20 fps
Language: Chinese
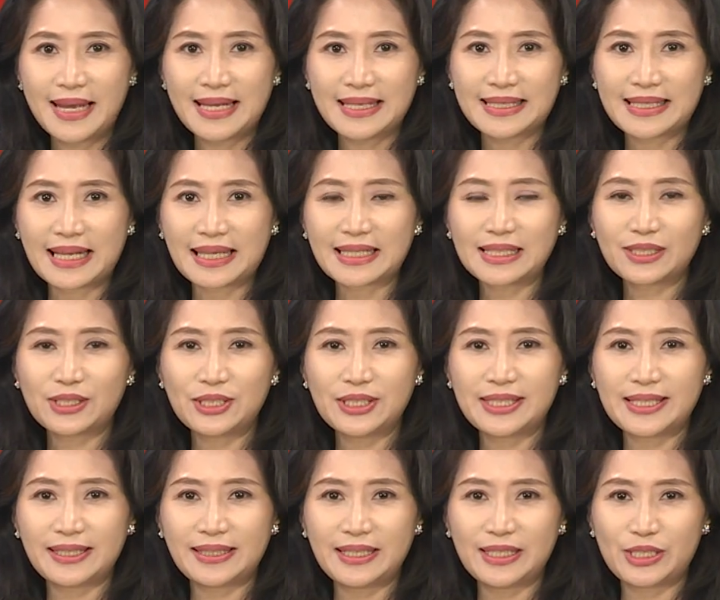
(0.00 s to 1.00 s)
响应世
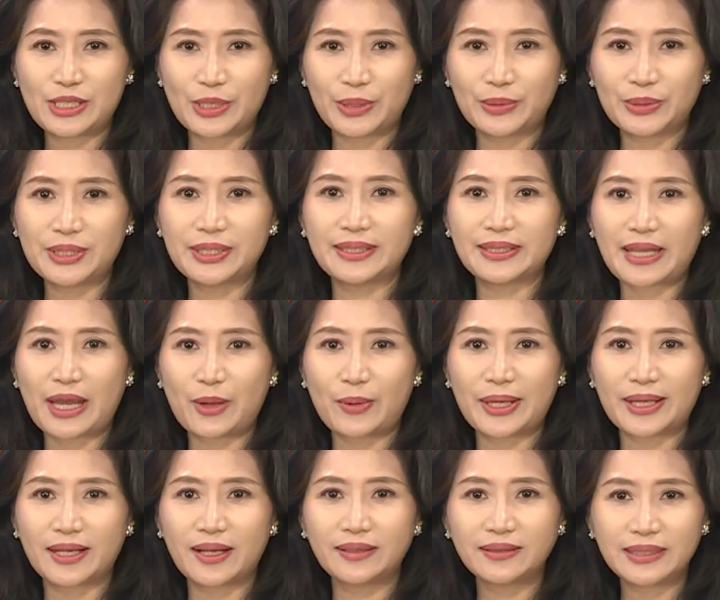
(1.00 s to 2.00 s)
界地球日，台
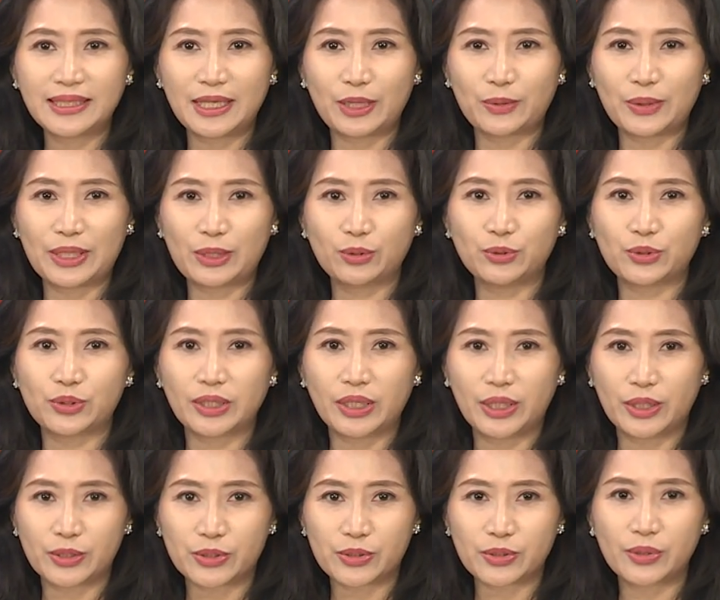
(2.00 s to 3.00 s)
湾高铁与林务局
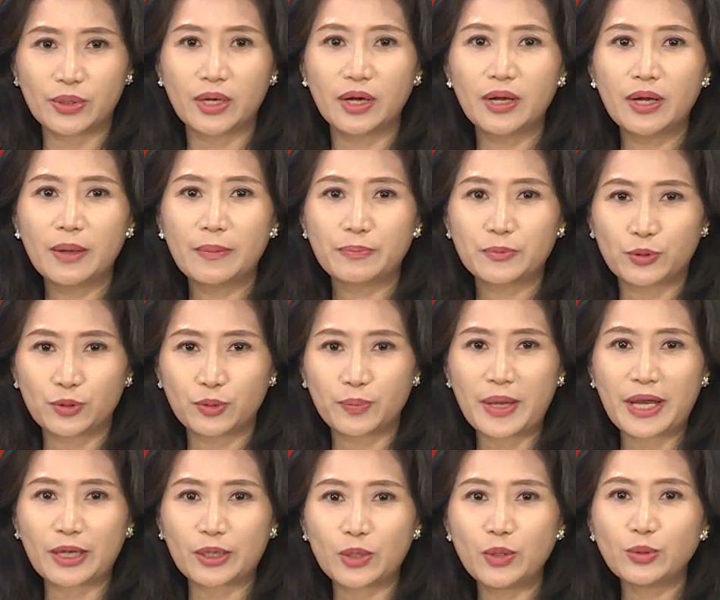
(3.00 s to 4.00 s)
合作举
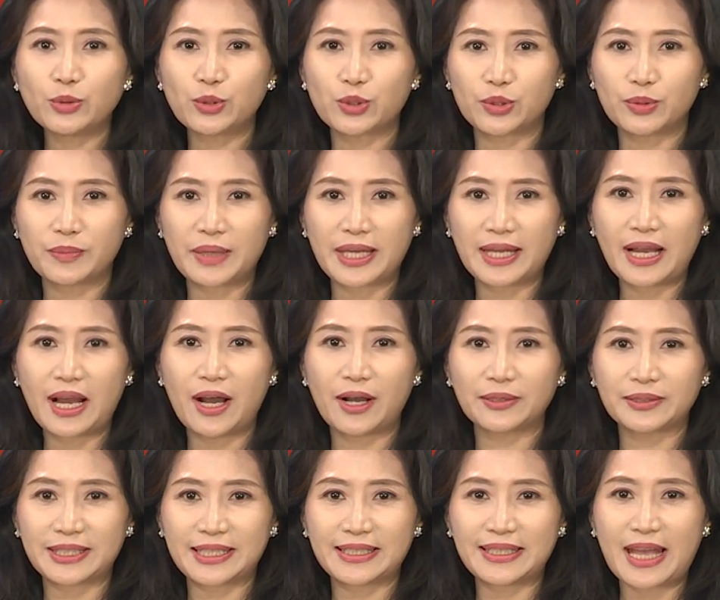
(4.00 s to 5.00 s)
办“共植美
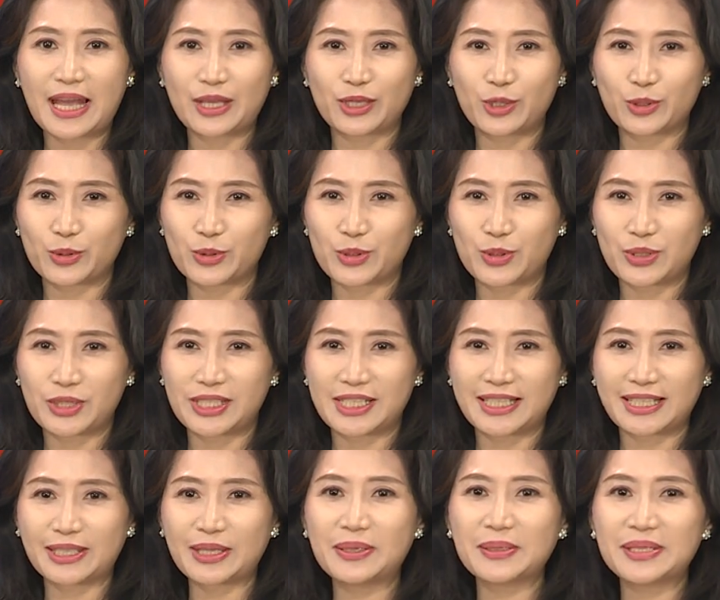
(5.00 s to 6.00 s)
好低碳永续
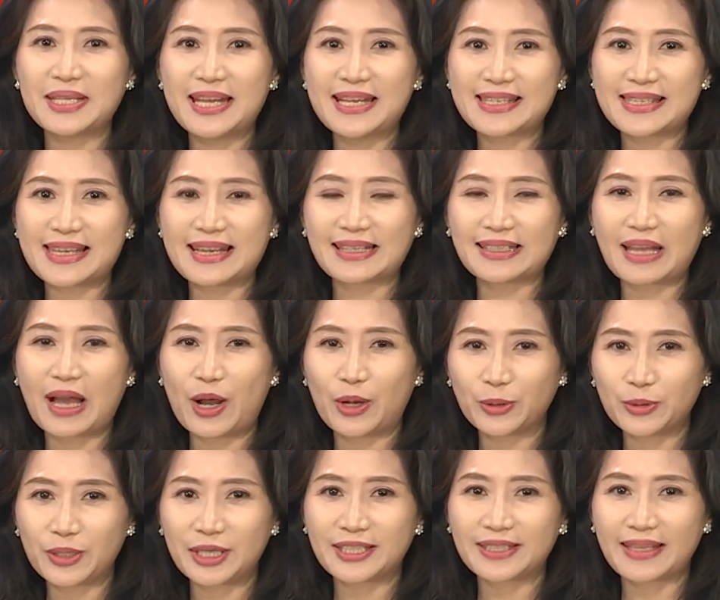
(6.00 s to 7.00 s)
行动”，在
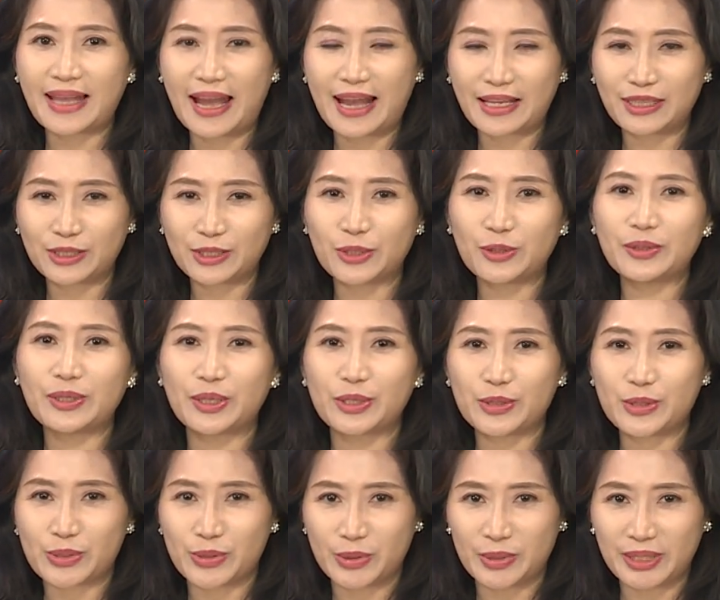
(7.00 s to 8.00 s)
桃园、台中
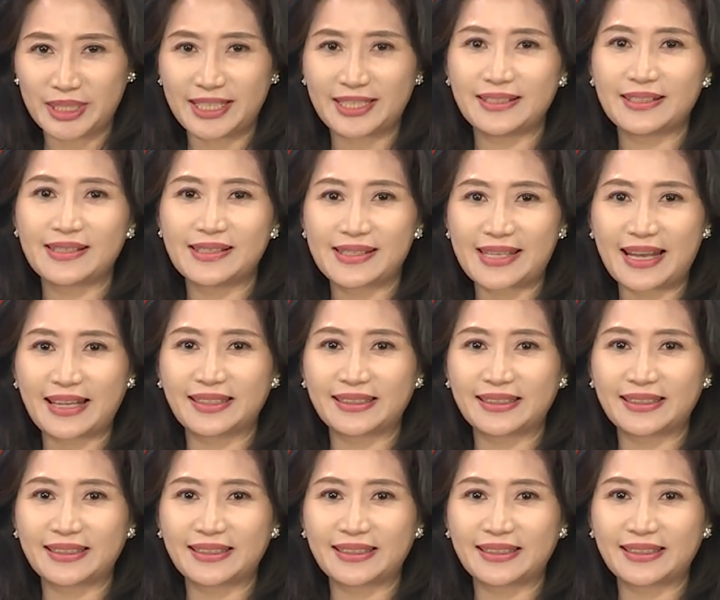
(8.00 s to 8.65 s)
和左营三